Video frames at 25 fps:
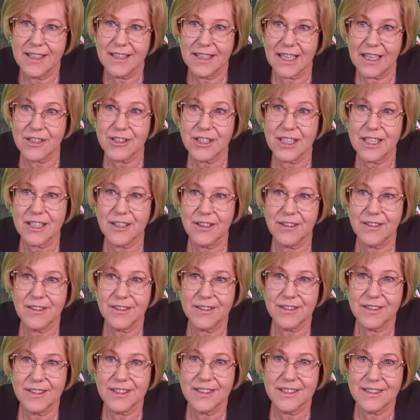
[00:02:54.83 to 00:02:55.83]

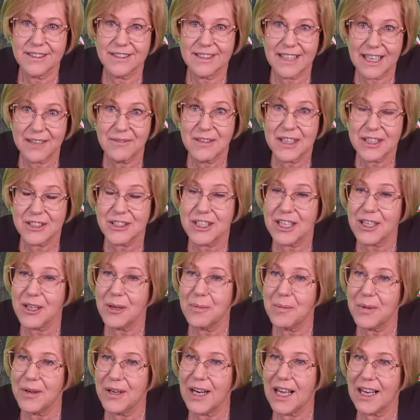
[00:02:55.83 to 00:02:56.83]
naszego
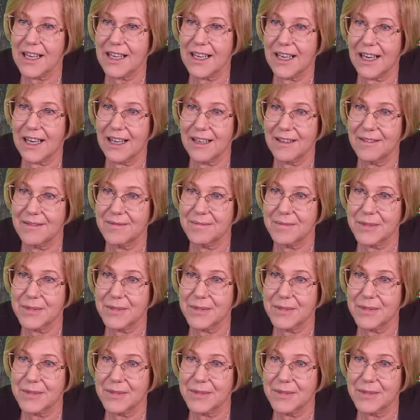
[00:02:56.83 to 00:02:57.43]
największego Polaka